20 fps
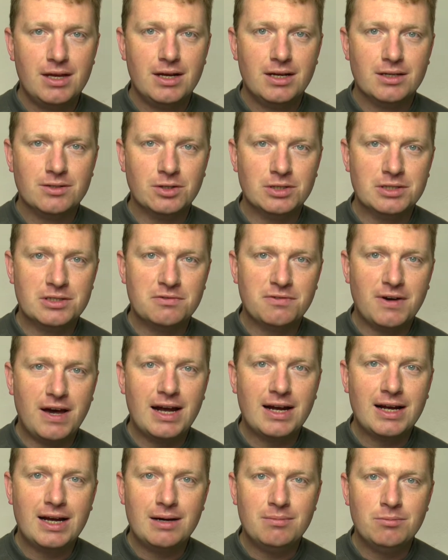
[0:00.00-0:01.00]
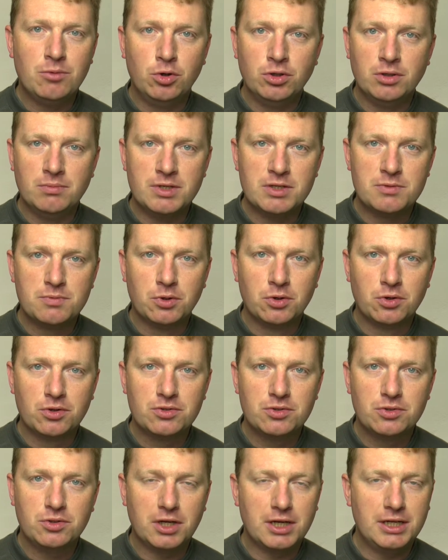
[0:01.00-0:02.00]
Sollten Sie Fragen haben rund um dieses
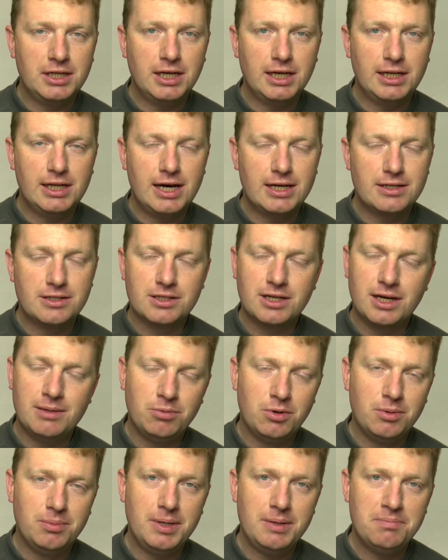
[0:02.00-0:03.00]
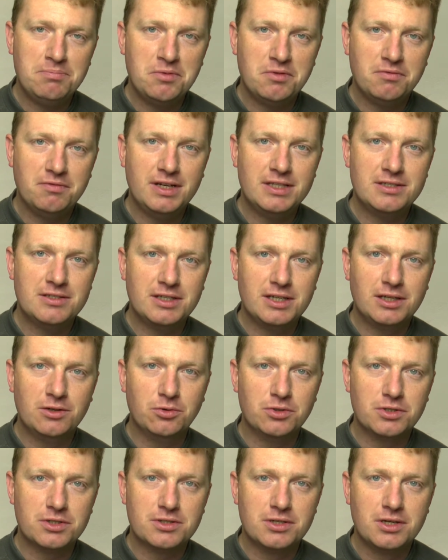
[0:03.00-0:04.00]
Produkt oder genereller Art, kein Problem, wenden Sie sich an
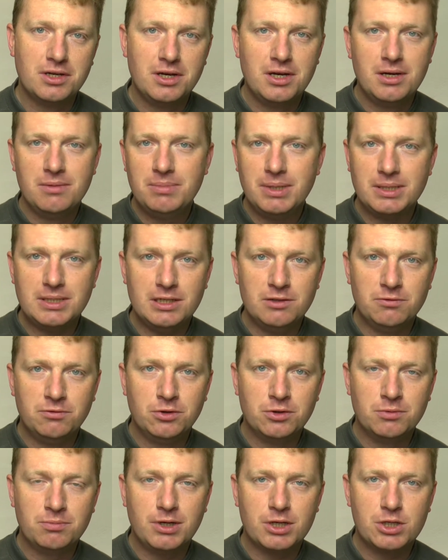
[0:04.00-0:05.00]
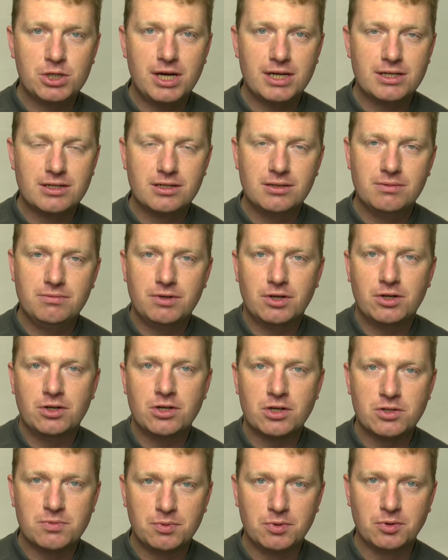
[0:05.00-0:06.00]
uns per Telefon, per Chat. Wir können
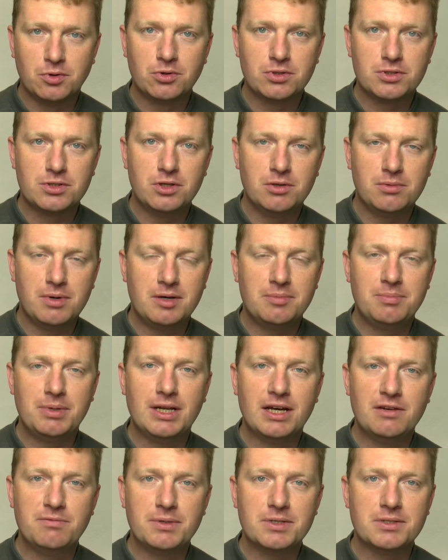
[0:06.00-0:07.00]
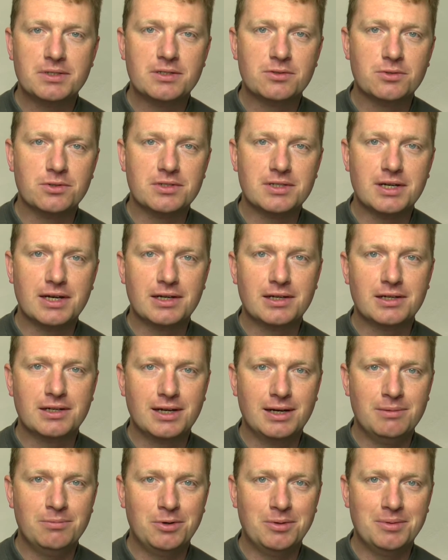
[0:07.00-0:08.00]
das Produkt nochmal per Live-Präsentation zeigen,
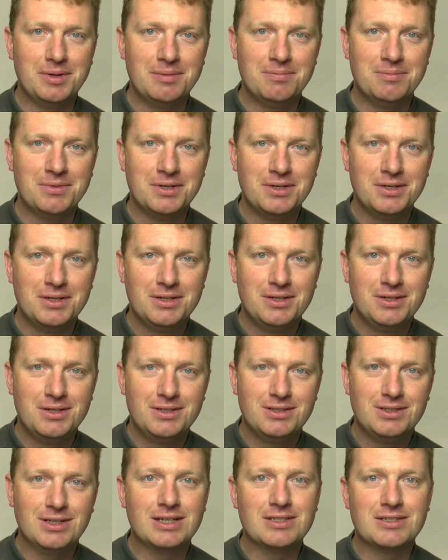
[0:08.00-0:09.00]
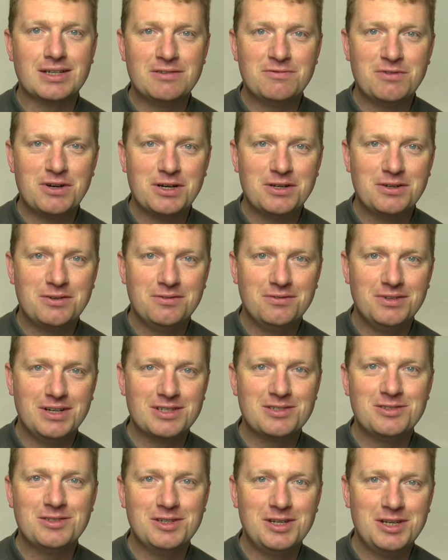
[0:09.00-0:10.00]
kein Problem. Denn ganz einfach, wir
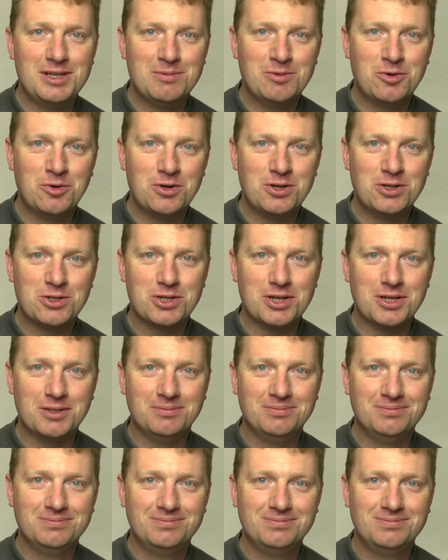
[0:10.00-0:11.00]
lassen Sie nicht im Dunkeln stehen.